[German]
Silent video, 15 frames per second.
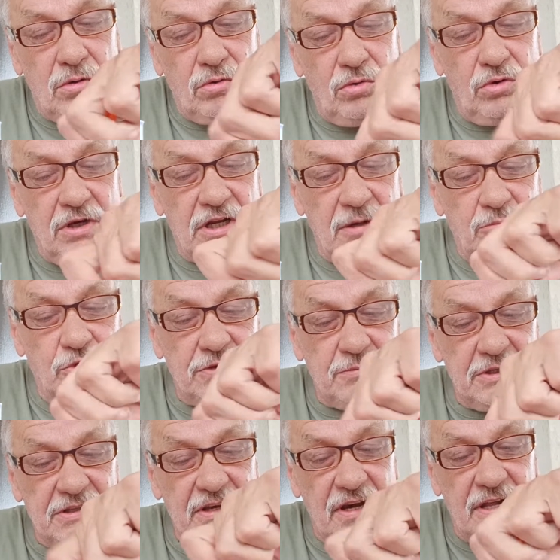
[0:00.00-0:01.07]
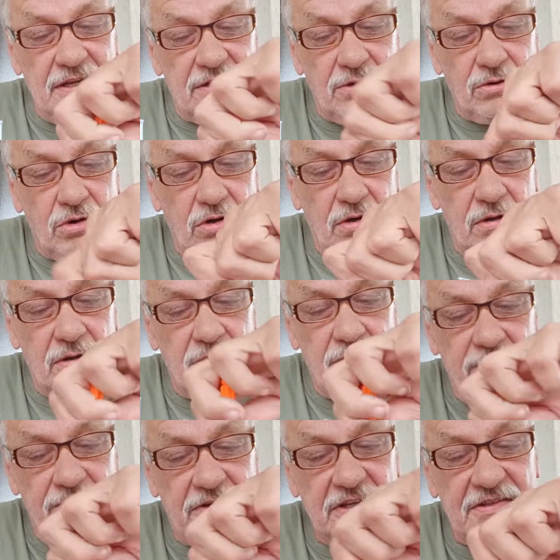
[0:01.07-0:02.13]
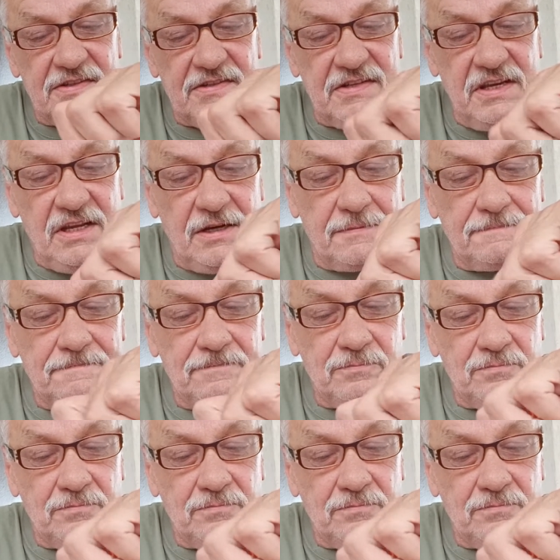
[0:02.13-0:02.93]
Und dann muss man sie halt noch festziehen.